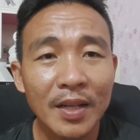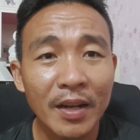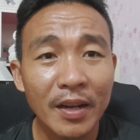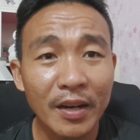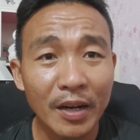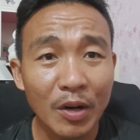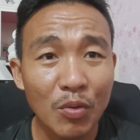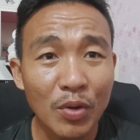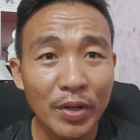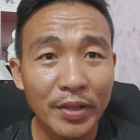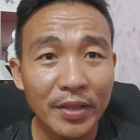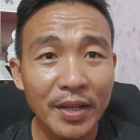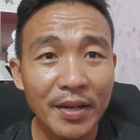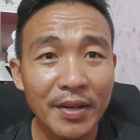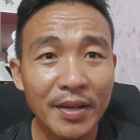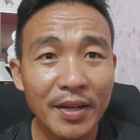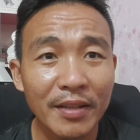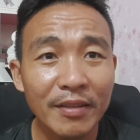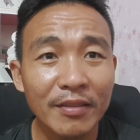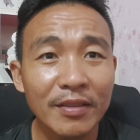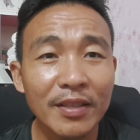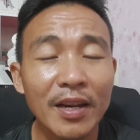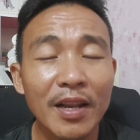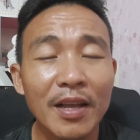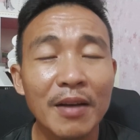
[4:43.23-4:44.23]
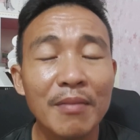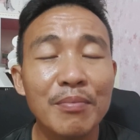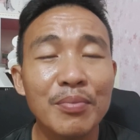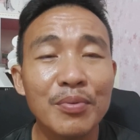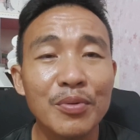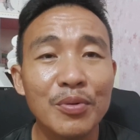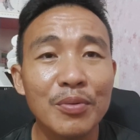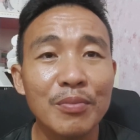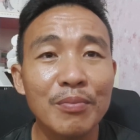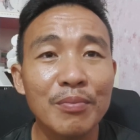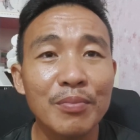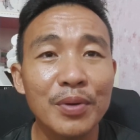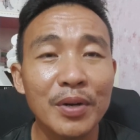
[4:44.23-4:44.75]
rawatan dan telah
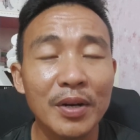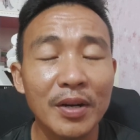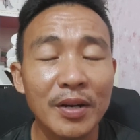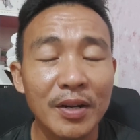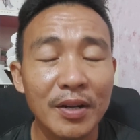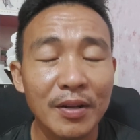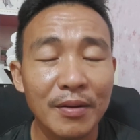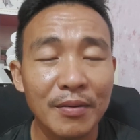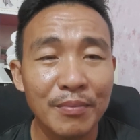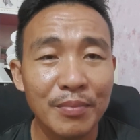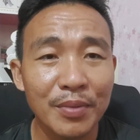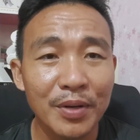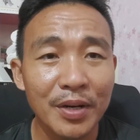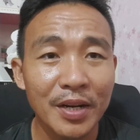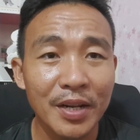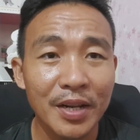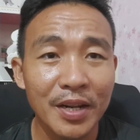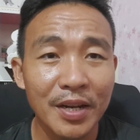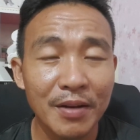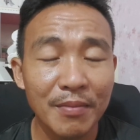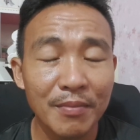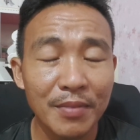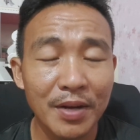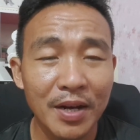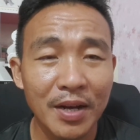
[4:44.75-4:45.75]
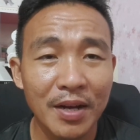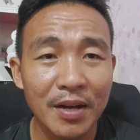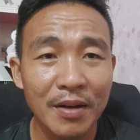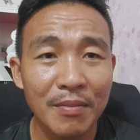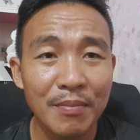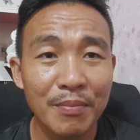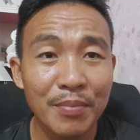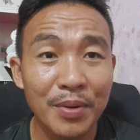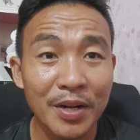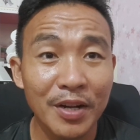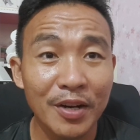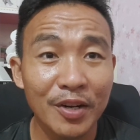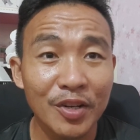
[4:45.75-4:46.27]
ber, ber, berhin, uh,
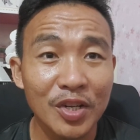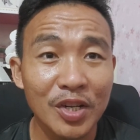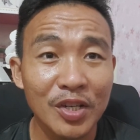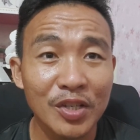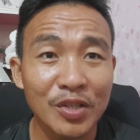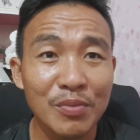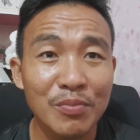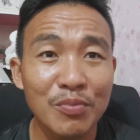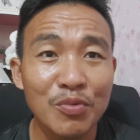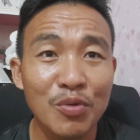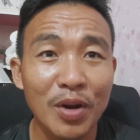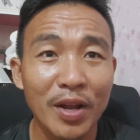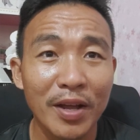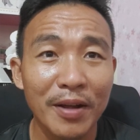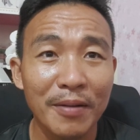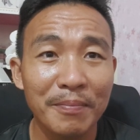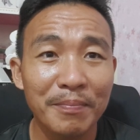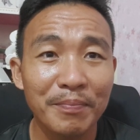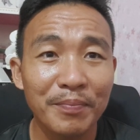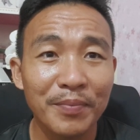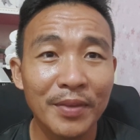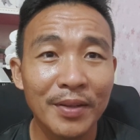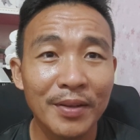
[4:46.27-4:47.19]
bekerja semula.